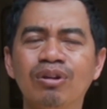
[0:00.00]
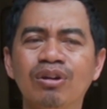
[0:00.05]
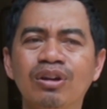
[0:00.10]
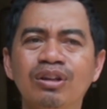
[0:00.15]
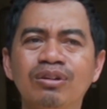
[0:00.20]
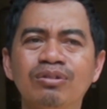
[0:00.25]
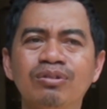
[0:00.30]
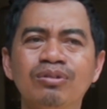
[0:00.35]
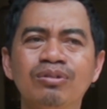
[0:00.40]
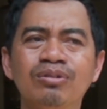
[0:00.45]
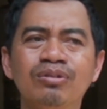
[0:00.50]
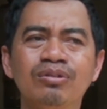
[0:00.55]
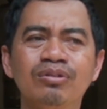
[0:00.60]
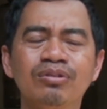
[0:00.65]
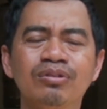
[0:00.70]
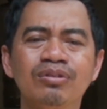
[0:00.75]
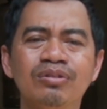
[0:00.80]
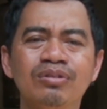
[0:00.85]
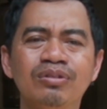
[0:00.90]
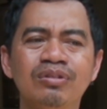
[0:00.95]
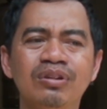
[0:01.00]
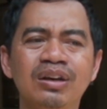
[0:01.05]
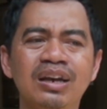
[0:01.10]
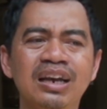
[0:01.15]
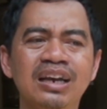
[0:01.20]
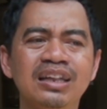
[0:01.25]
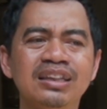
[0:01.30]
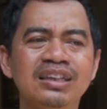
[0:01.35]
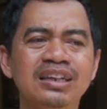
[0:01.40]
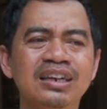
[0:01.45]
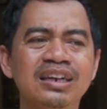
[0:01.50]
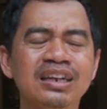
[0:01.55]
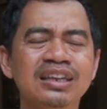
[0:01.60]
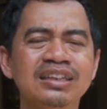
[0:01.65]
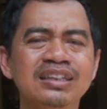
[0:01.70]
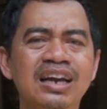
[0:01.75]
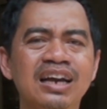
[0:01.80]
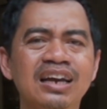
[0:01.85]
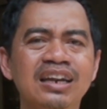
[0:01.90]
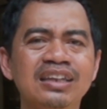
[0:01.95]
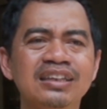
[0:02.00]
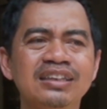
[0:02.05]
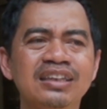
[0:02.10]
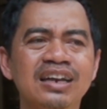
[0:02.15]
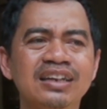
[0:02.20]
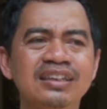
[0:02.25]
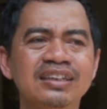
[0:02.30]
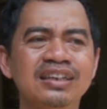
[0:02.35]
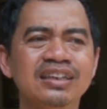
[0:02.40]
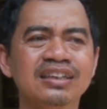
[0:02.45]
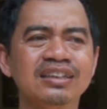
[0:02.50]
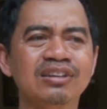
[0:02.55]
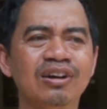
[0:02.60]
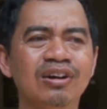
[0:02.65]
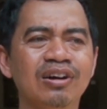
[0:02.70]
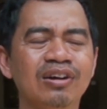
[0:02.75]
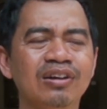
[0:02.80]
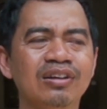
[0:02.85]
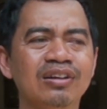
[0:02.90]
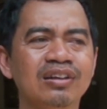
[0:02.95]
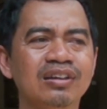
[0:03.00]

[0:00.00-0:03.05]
kula niku enten rencang-rencang sing sok